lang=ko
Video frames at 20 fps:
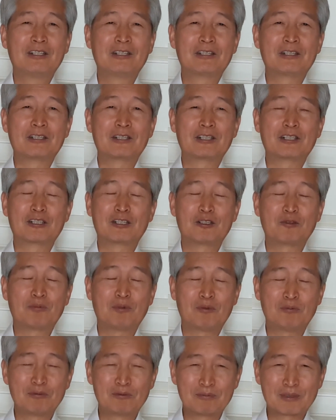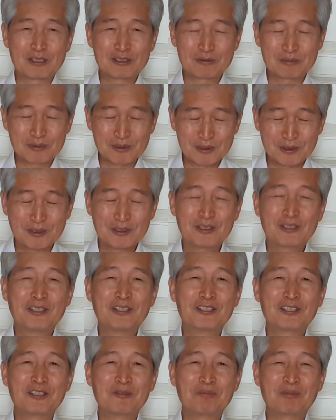어, 본문 말씀은
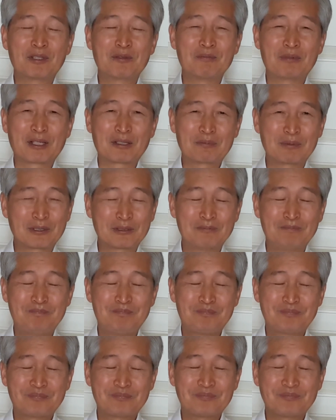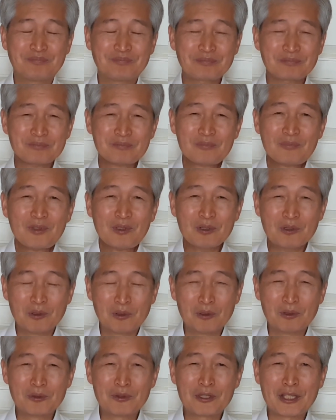시편
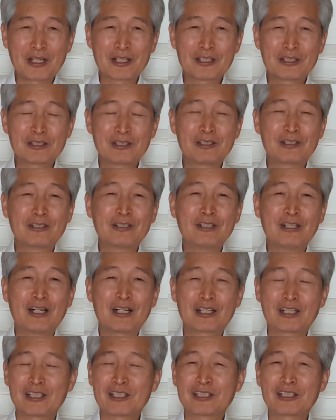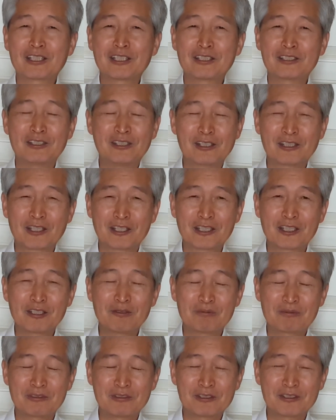1편온 땅이여 하나님께 즐거이
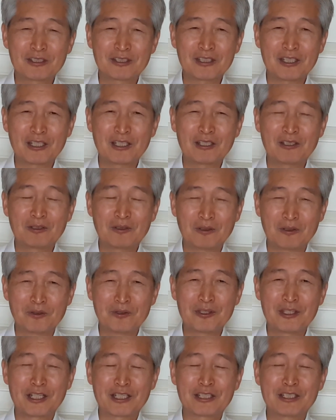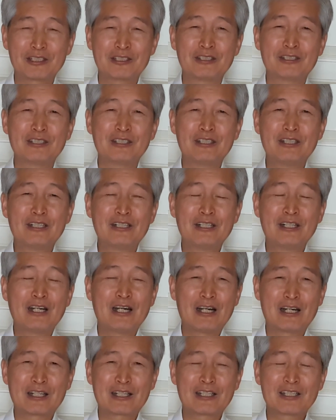부를지어다 온 땅이여
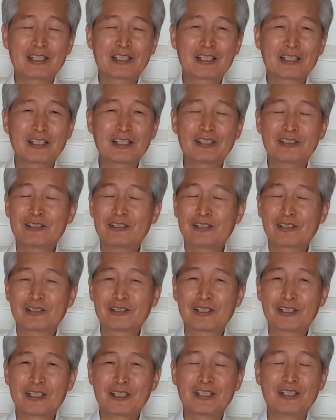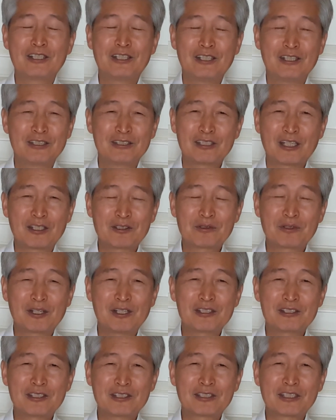하나님께 즐거이
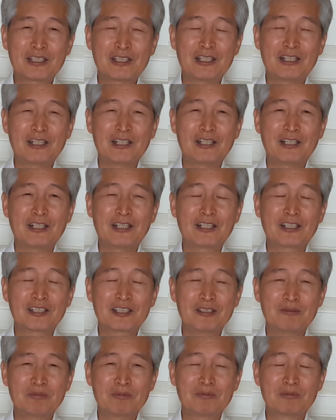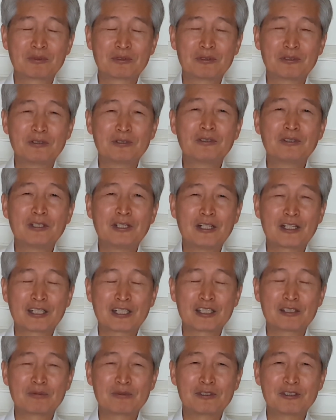찬송할지어다 기쁨으로
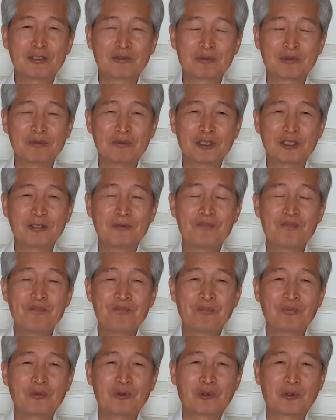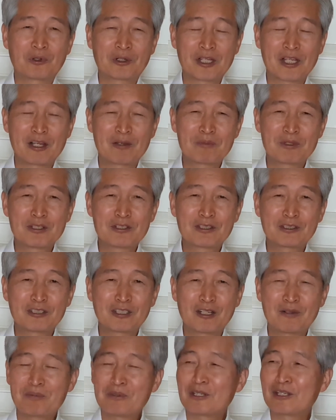하나님을 섬기며 노래하면서 그
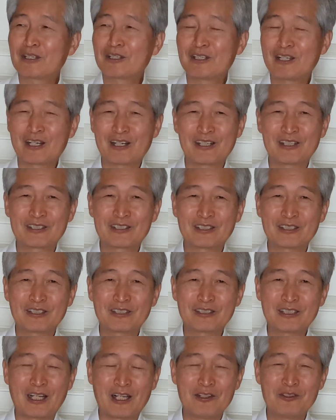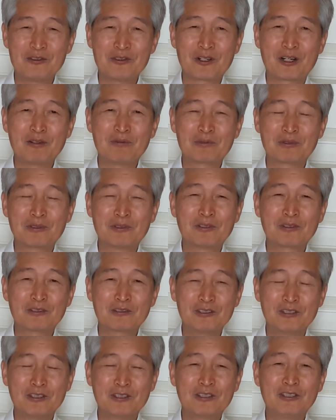앞에 나갈지어다 찬송함으로
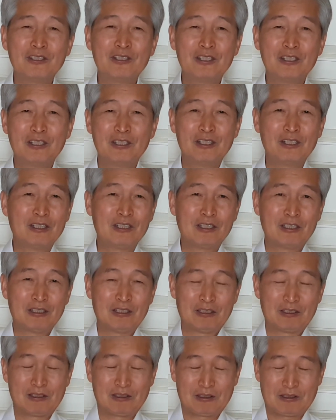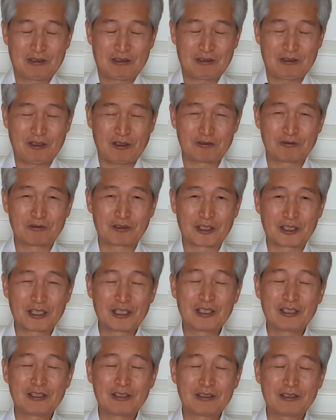그
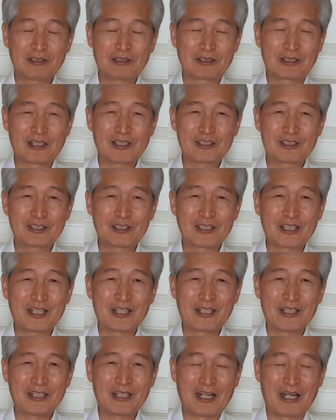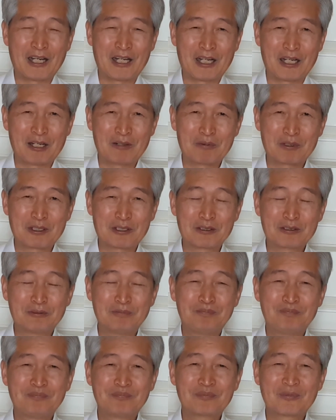천국에 들어갈지어다 아멘이죠
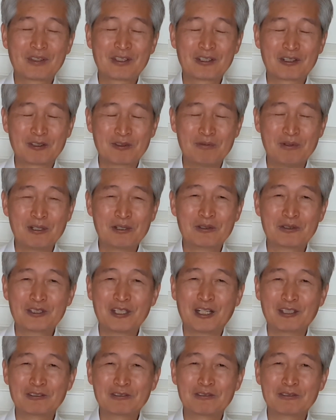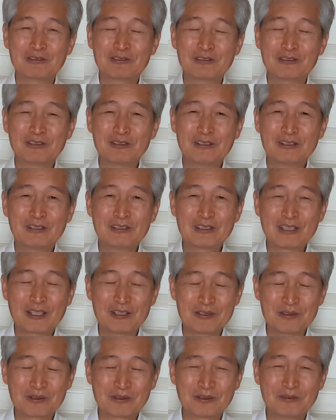정말로 잔군,
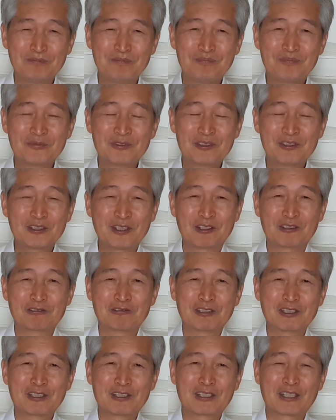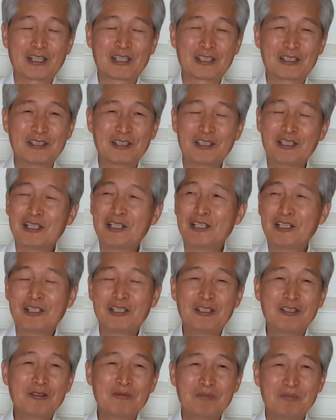찬송은 찬국에 들어가는
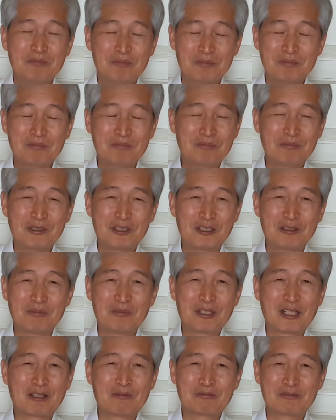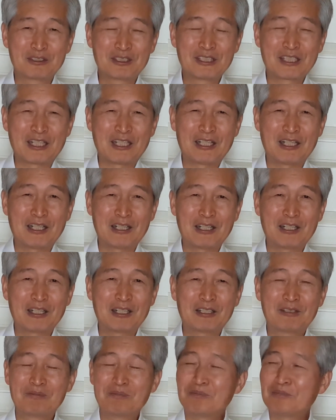비밀의
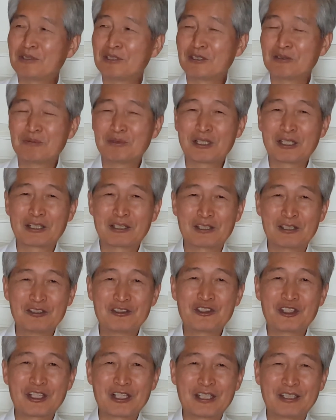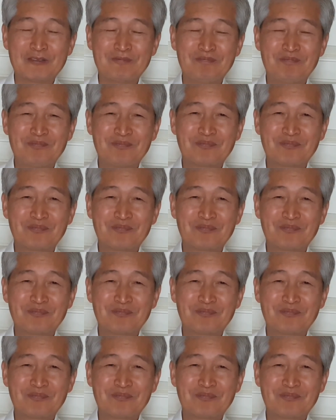문이다. 비밀의 열쇠다.